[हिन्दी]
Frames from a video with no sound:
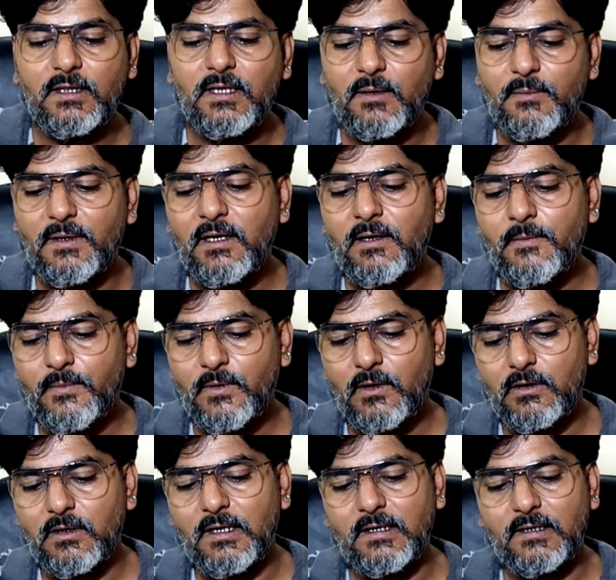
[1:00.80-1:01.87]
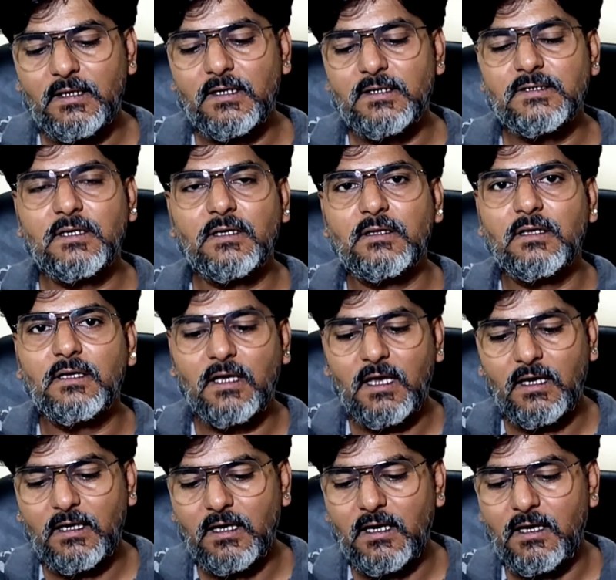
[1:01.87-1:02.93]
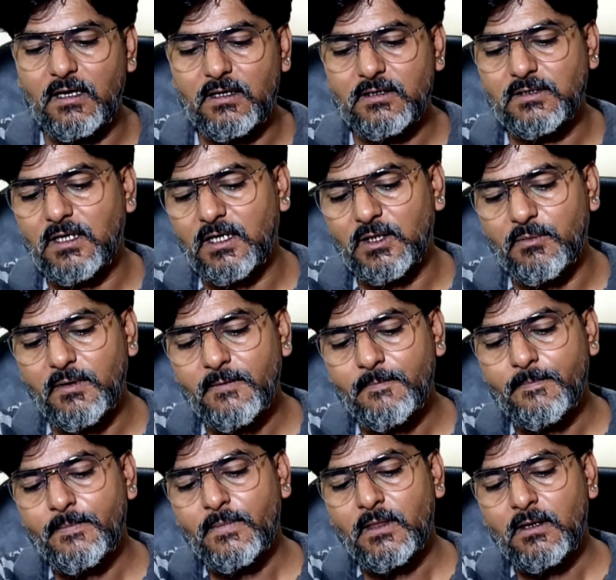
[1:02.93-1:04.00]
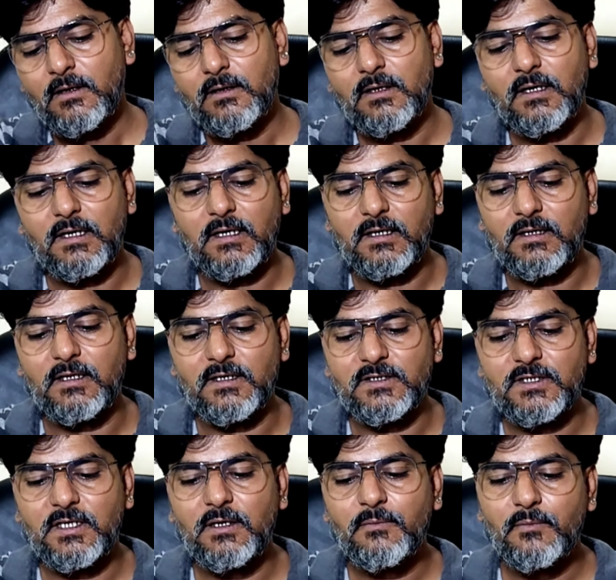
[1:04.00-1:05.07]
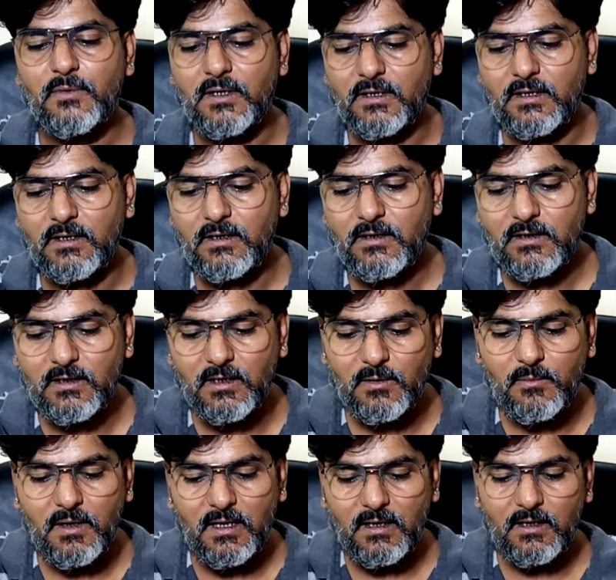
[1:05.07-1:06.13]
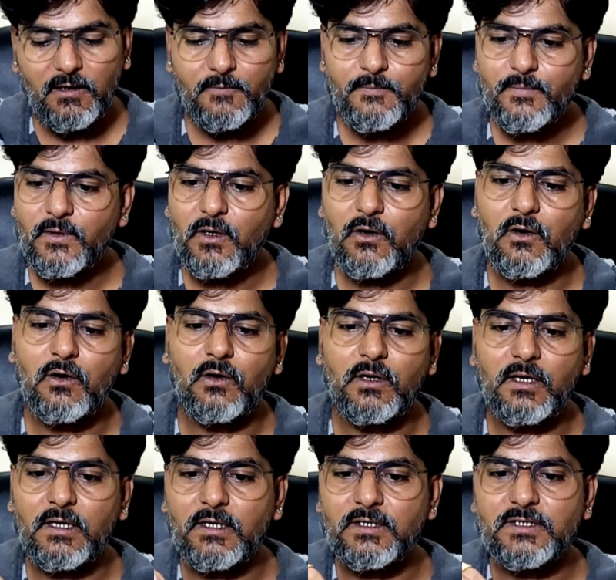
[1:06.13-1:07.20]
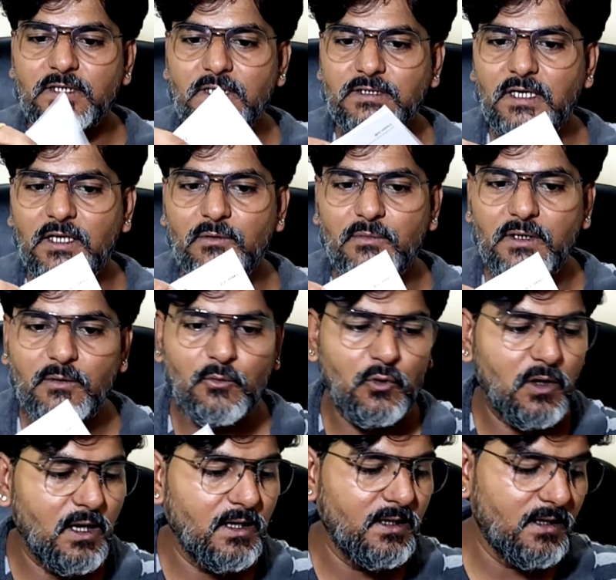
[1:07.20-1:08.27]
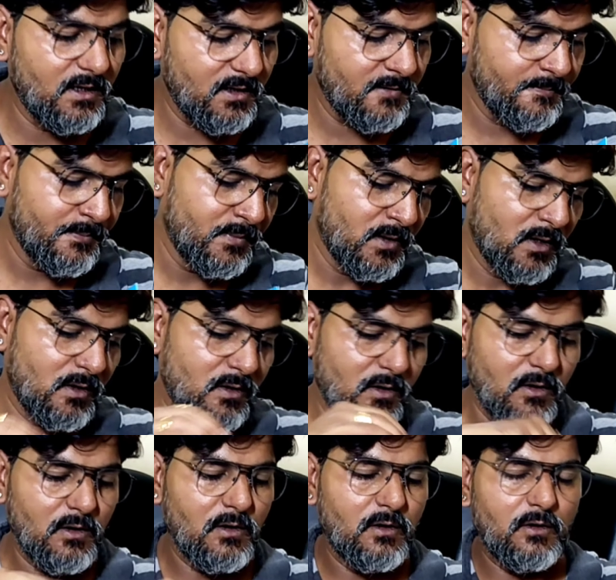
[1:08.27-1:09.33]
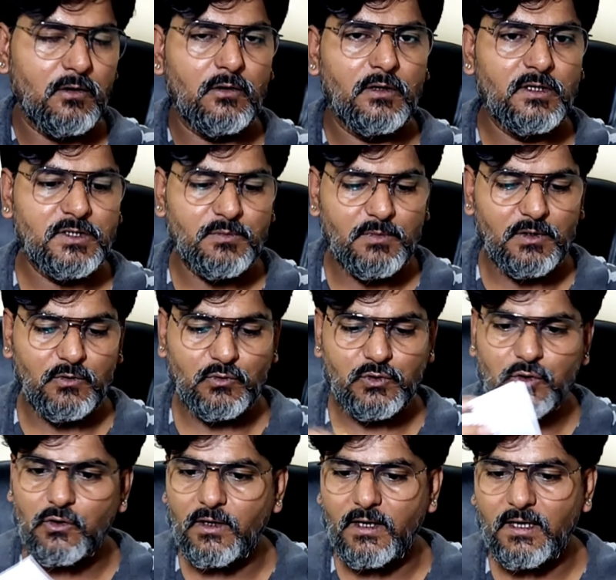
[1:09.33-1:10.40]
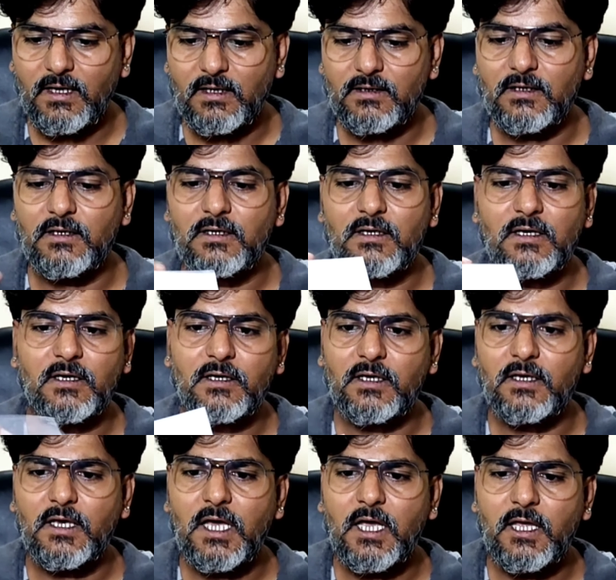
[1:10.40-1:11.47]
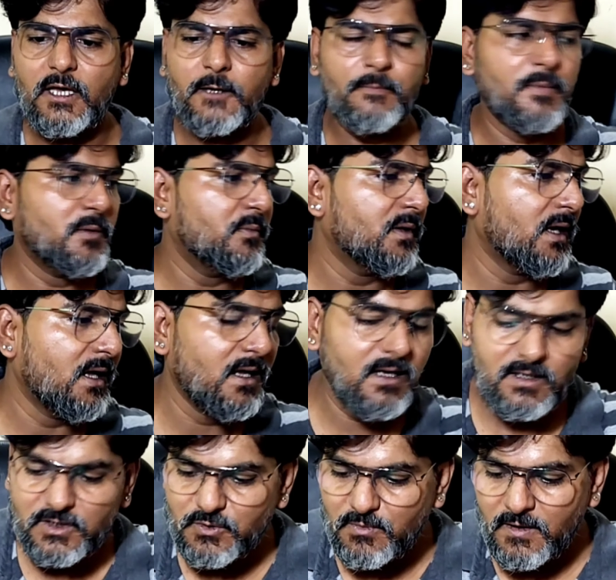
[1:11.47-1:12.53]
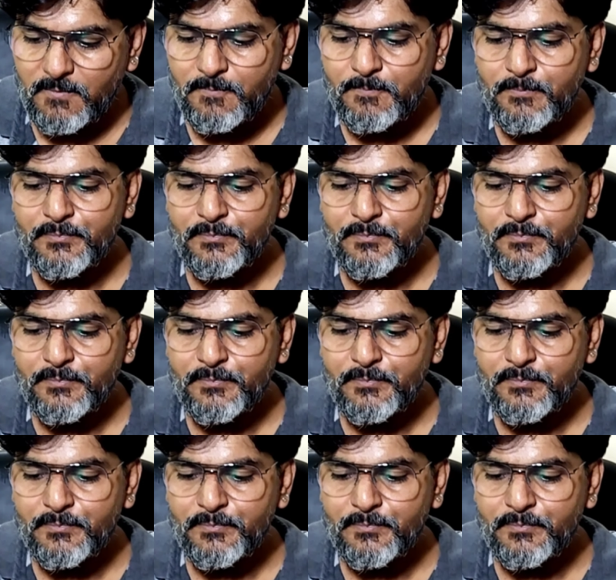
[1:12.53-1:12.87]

लेते हैं पहले देखते हैं इसके अंदर क्या क्या आया है साथ में देख लेते हैं इसकी पैकिंग ये बार आई और एक इसके साथ में ये बुक आई है और इसमें कुछ और है या नहीं एक ये आया है पेपर आया है इसमें